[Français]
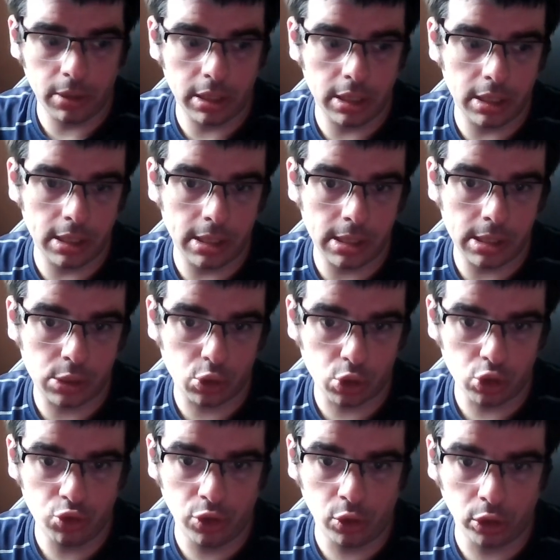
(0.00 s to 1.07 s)
Et ce soir,
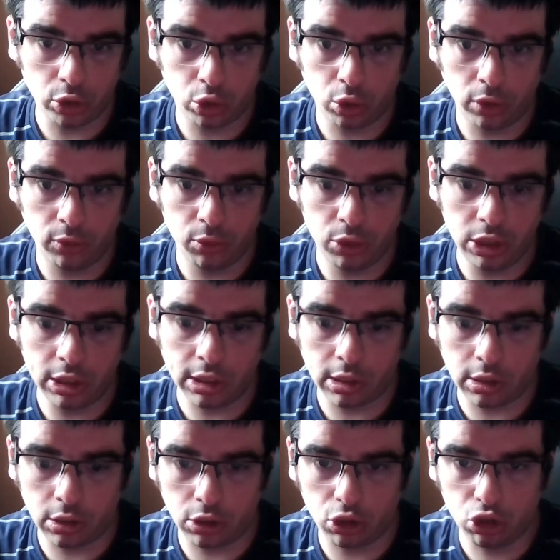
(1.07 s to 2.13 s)
je fais quoi ce soir Vous me dites
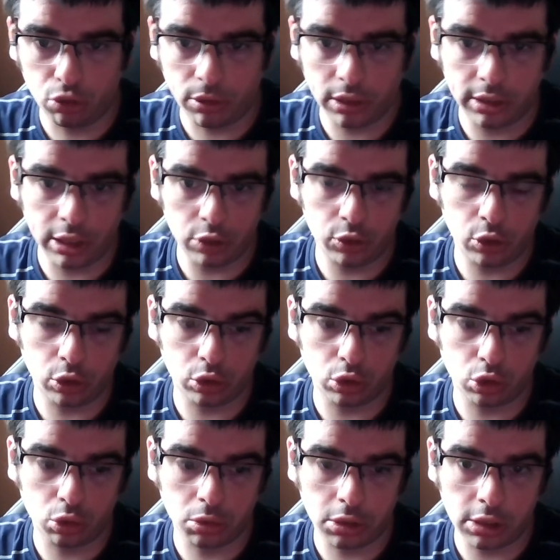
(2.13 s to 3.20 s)
en commentaire, je fais quoi ce
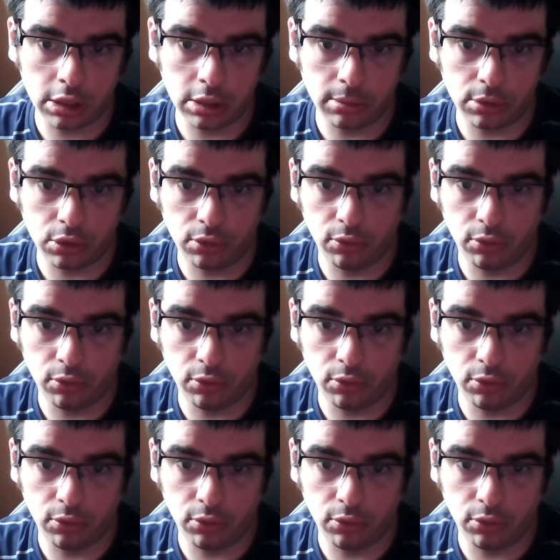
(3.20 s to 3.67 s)
soir ben,